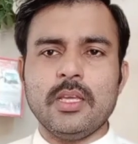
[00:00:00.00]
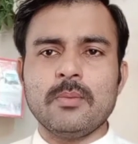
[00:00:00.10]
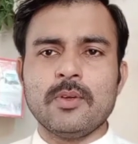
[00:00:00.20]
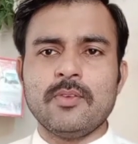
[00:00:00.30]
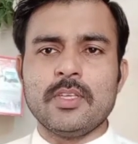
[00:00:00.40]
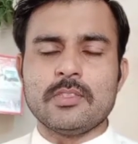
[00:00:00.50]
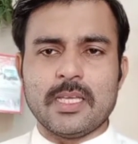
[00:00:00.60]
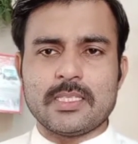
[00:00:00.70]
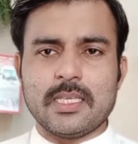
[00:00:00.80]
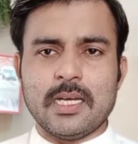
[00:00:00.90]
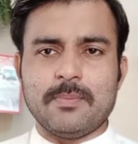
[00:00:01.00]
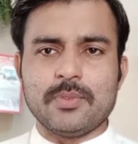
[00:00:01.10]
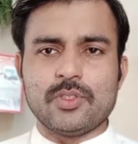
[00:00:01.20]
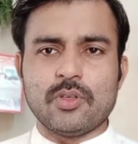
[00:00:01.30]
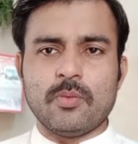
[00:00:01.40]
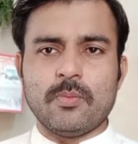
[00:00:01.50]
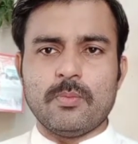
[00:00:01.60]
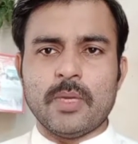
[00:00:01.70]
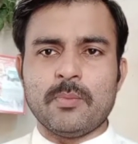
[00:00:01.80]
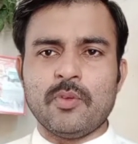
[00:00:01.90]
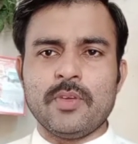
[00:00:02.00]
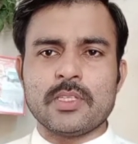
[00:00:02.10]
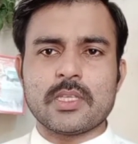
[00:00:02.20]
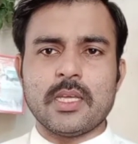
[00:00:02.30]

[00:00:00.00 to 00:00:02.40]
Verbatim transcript: इन मूवीज़ में से आप जो मैं मूवीज़